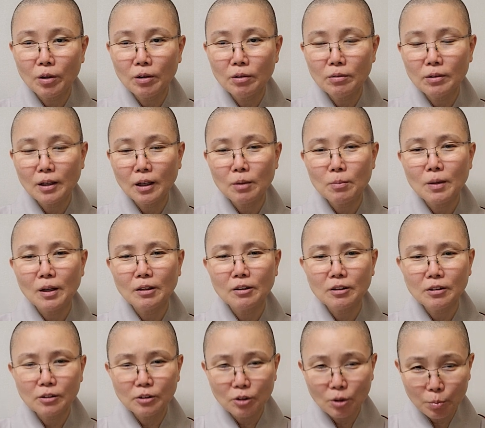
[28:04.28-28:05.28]
뭐 이런 얘기만
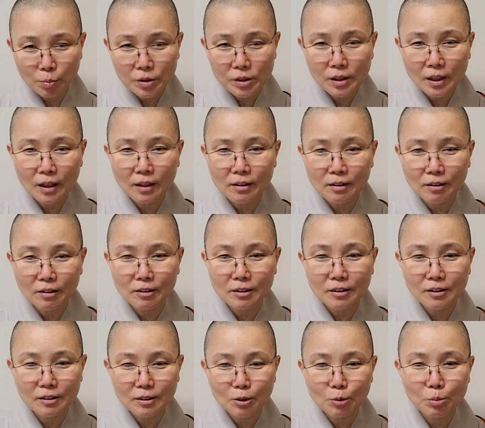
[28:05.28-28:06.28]
끝없이 하는
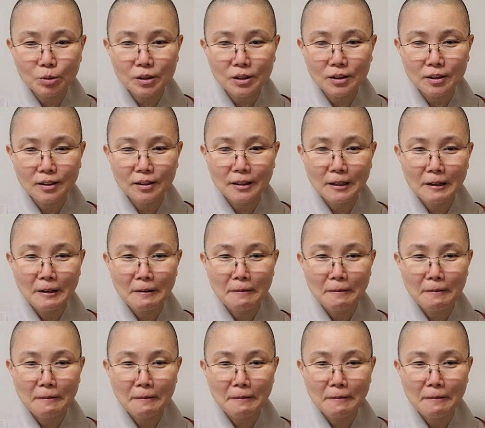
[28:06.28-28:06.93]
거지, 끝없이.